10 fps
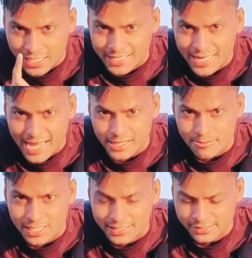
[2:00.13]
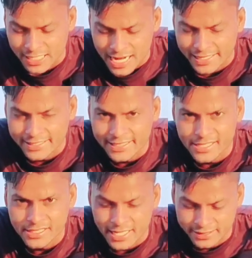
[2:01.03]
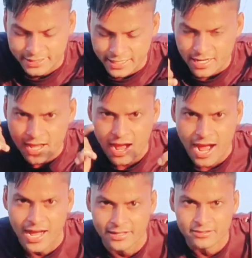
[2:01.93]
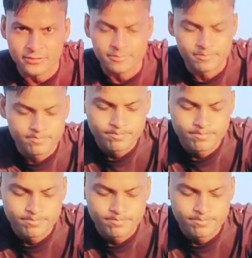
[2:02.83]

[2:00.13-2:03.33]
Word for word: तो चलिए गाइस अब जल्दी से लगा देते हैं इसके अंदर आग